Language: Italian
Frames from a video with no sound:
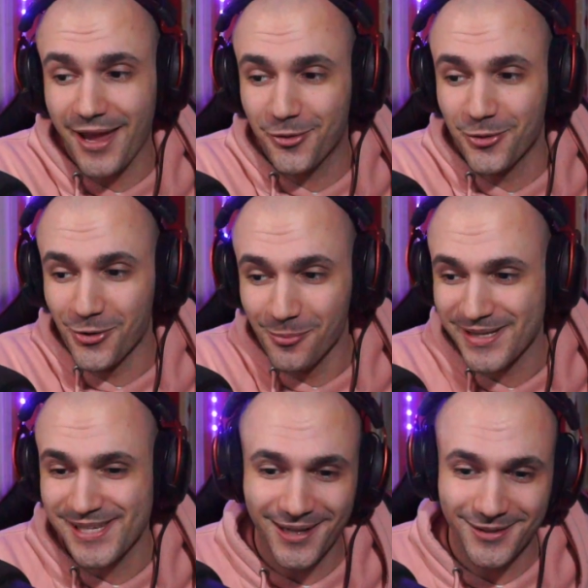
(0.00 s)
Ecco, non
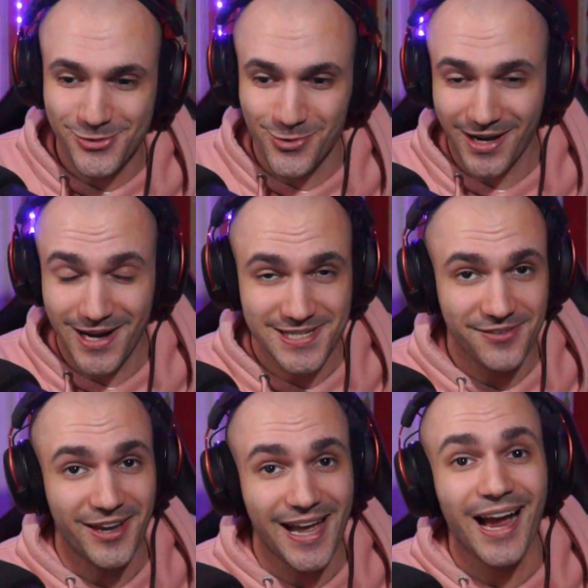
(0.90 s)
basarti su una
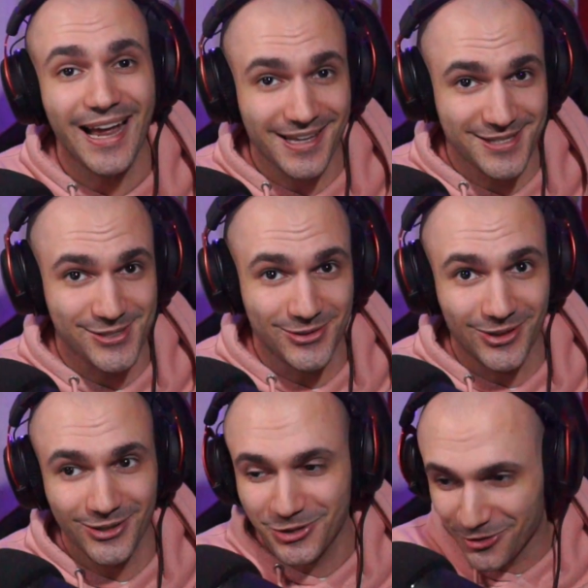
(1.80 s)
classifica a c***o
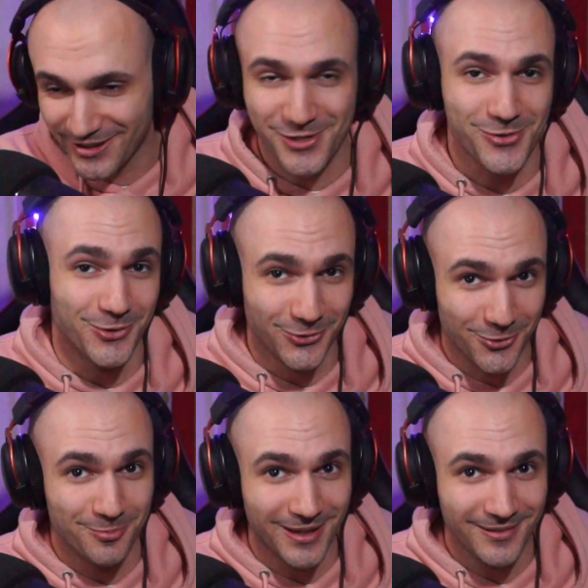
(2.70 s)
trovata su
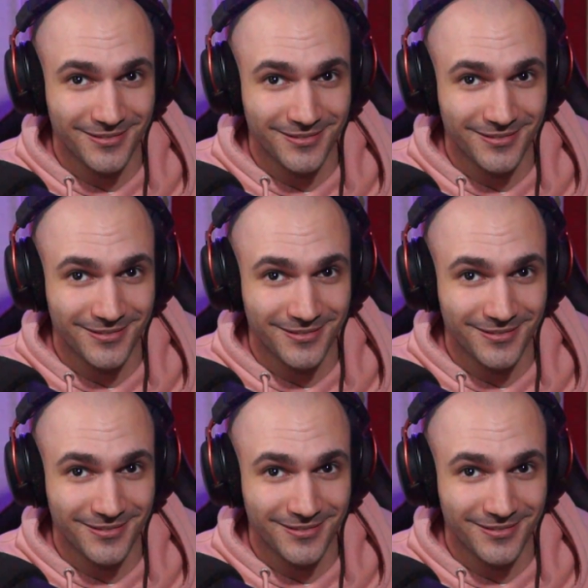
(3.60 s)
YouTube.